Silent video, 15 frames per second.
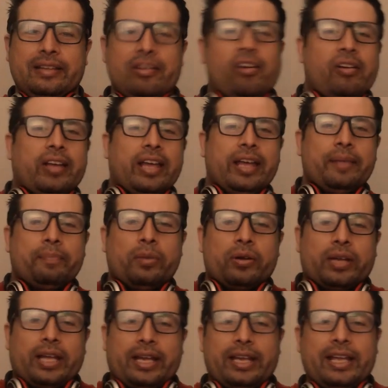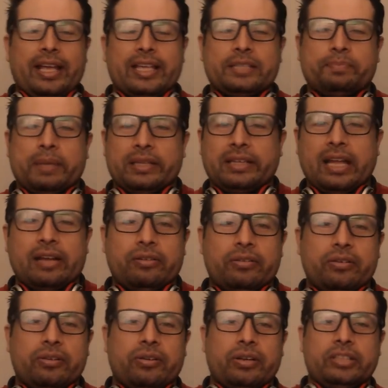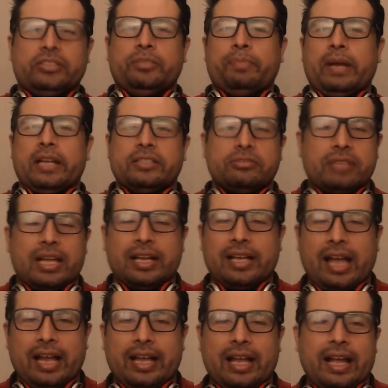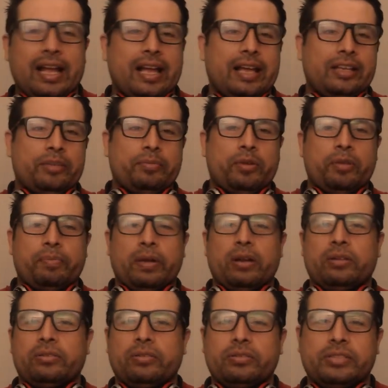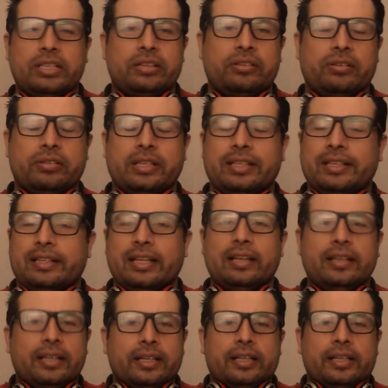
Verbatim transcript: no, qué porquería de espectáculo, esto parece una caca, yo me voy para otro sitio, ta, ta, ta.